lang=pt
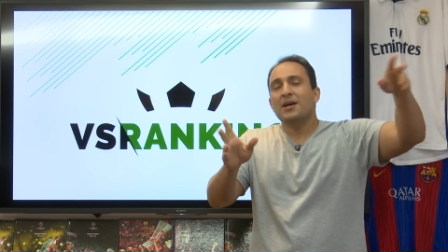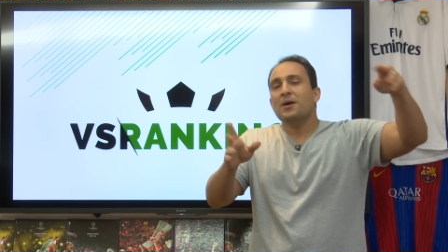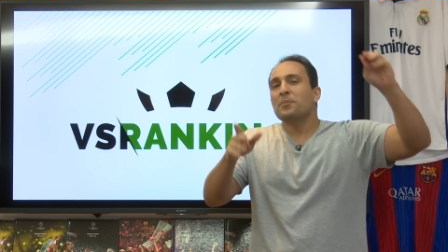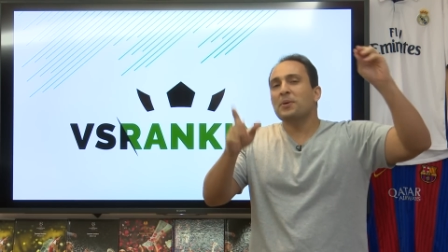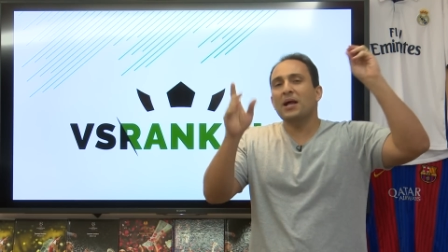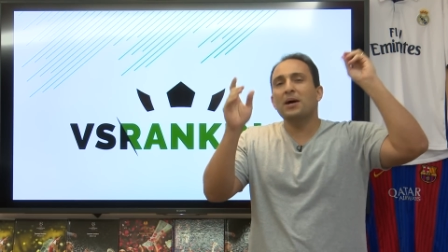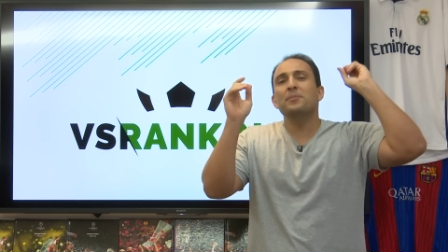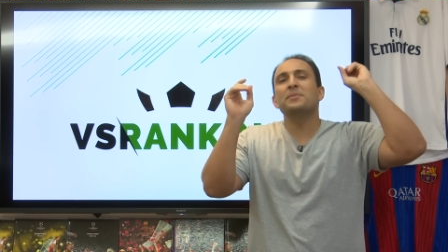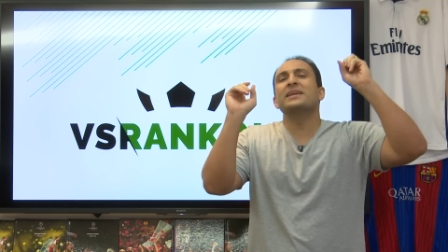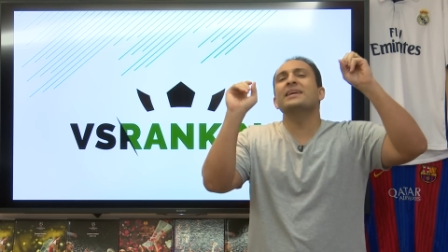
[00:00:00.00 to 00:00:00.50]

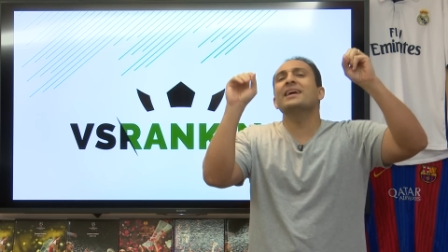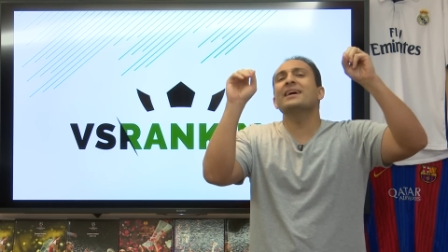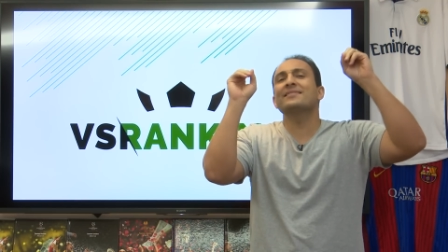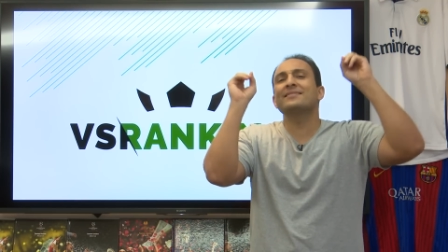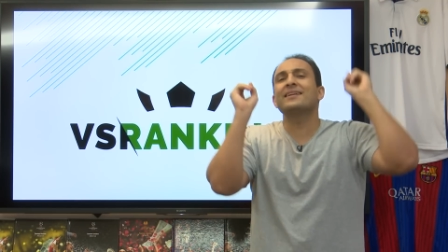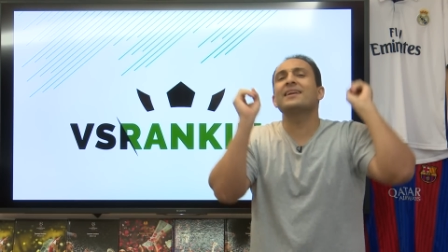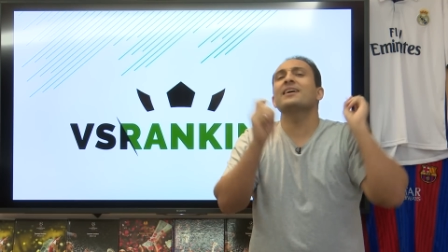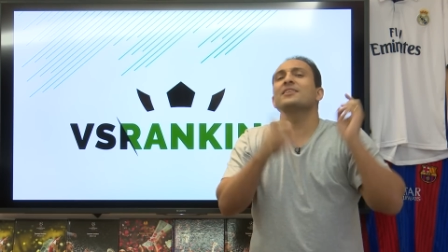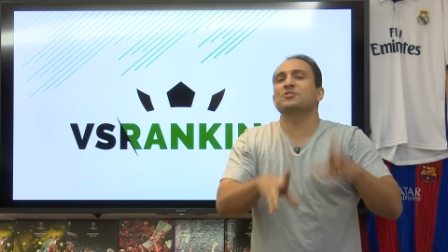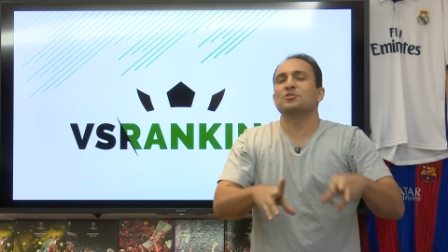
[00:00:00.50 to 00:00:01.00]
Para mim é
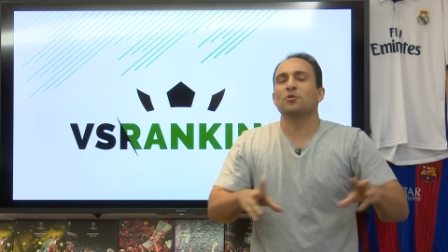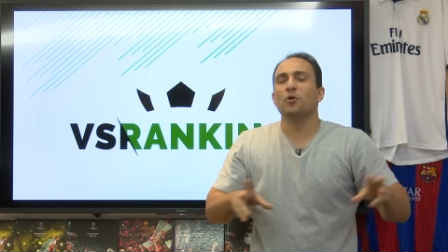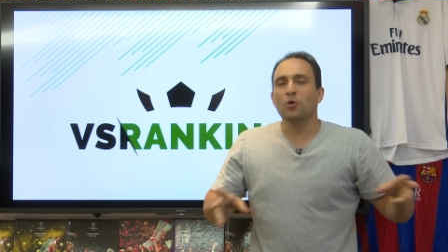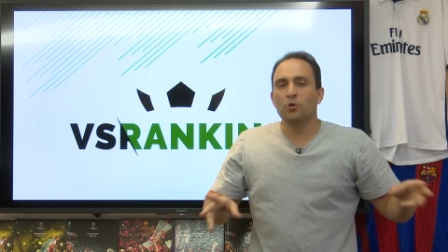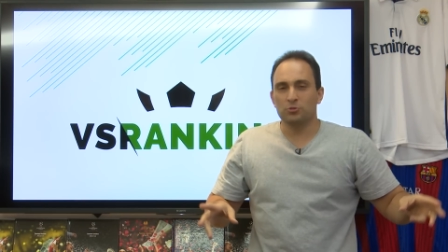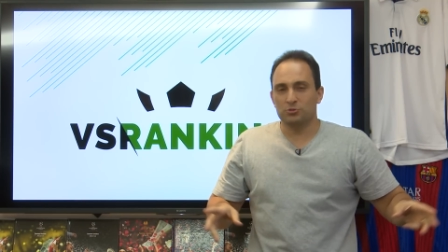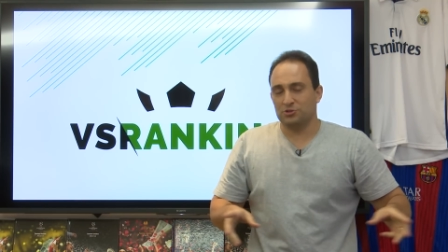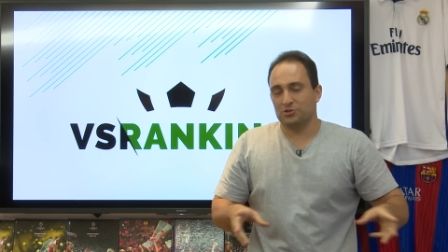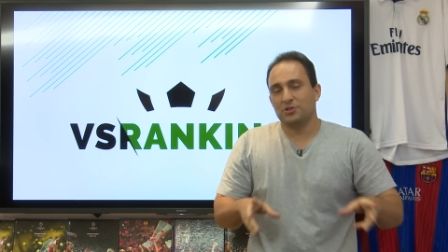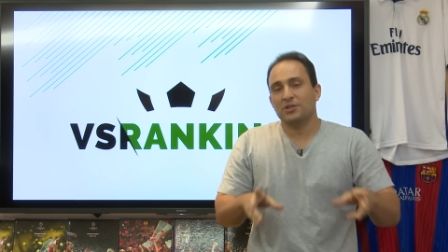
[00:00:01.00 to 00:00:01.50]
três
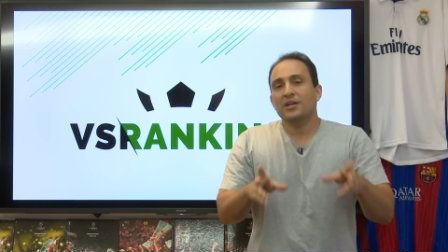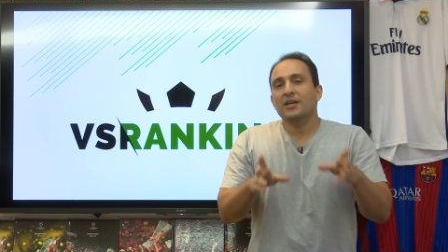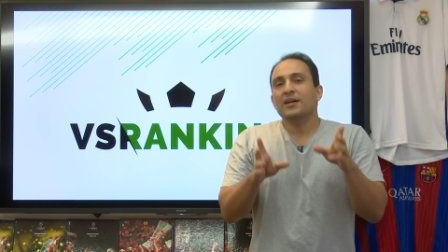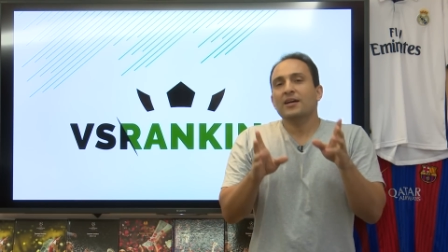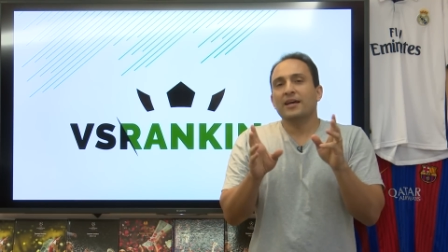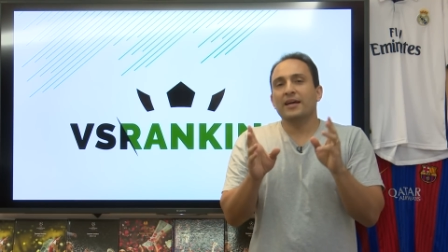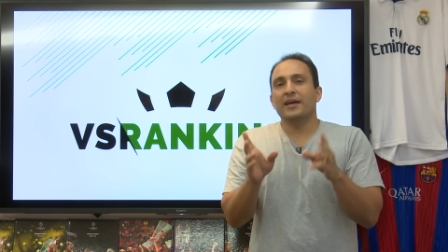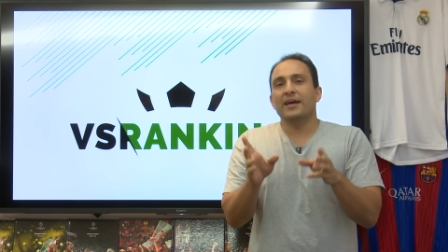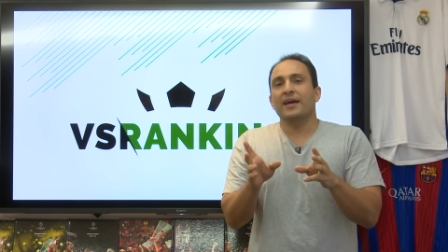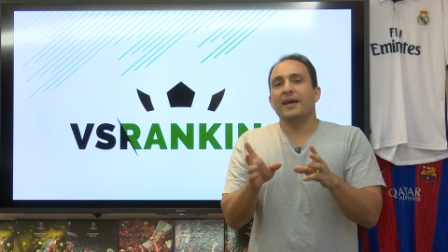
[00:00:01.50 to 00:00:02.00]
gols,
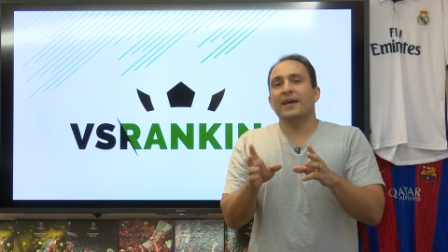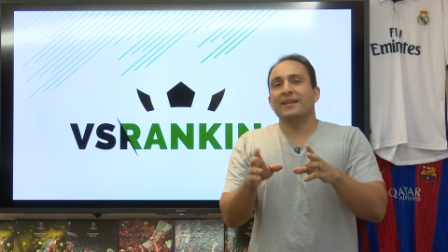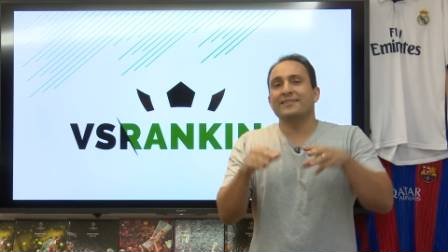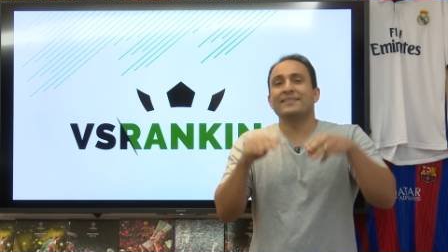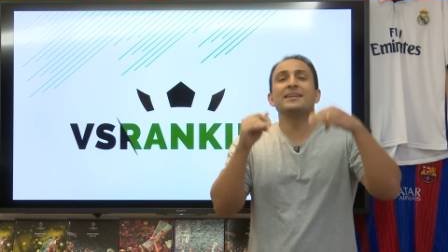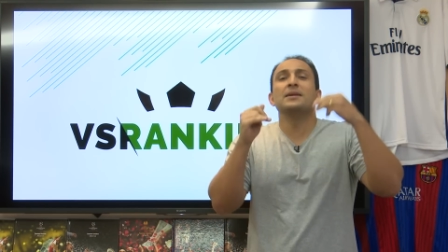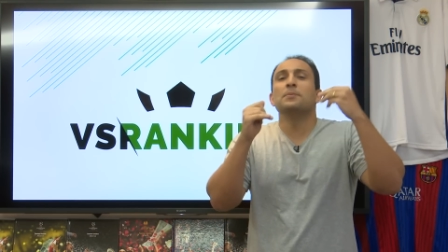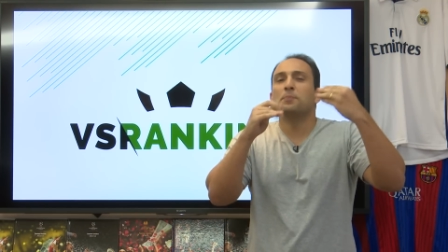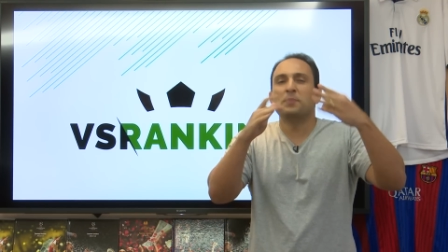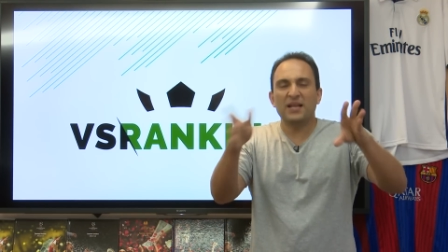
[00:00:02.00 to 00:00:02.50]
é
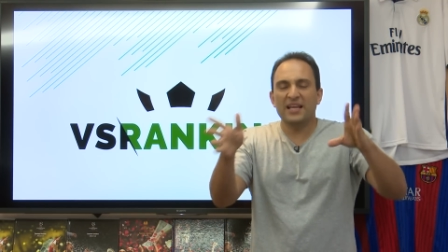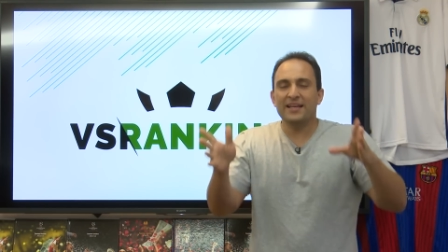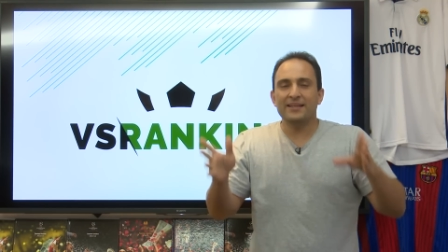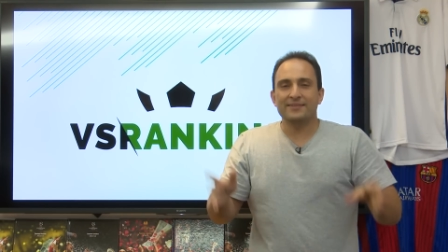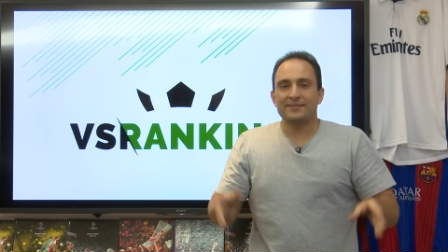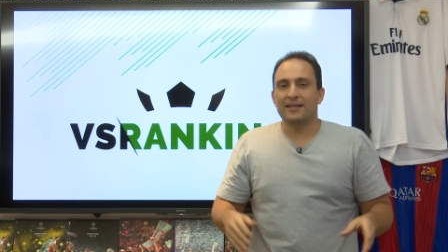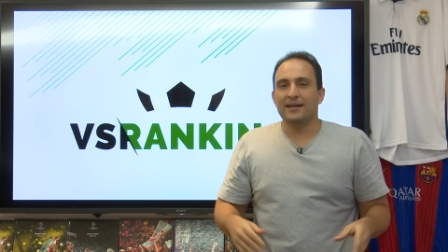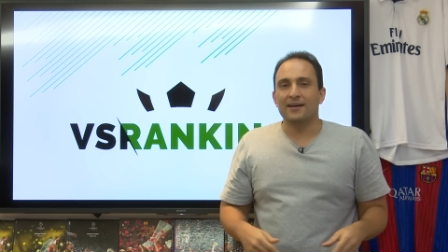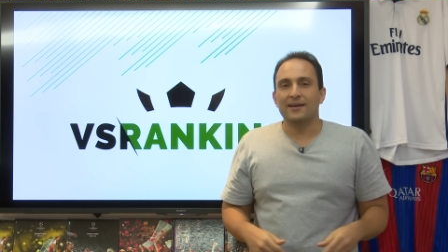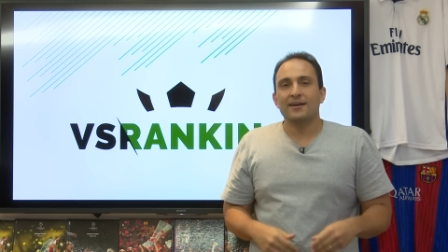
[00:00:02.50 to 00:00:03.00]

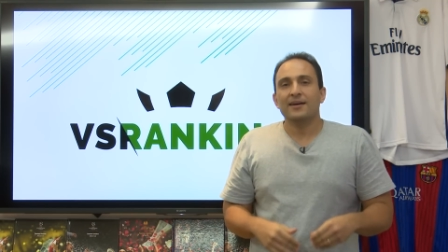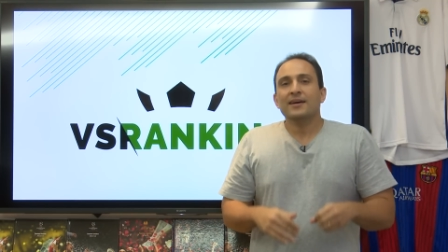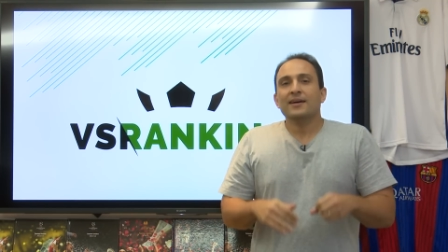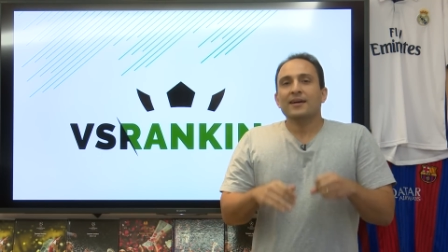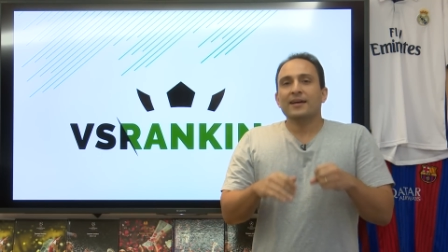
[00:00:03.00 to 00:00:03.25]
tripleta,